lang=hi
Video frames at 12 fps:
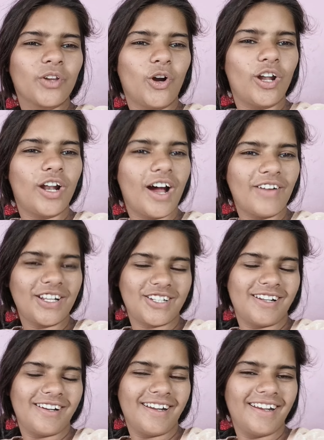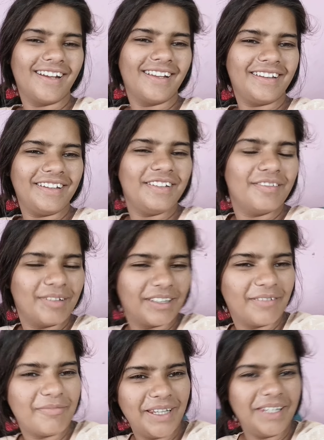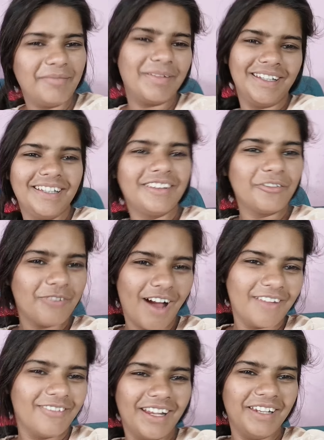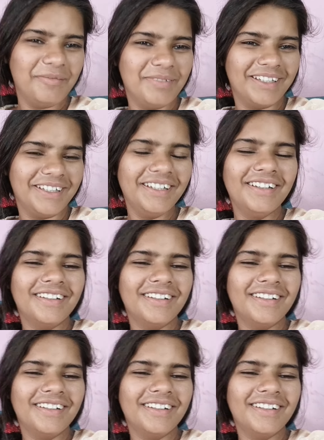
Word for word: और हवा चल रही है इतनी मतलब मंदी मंदी तूफान वाली भी नहीं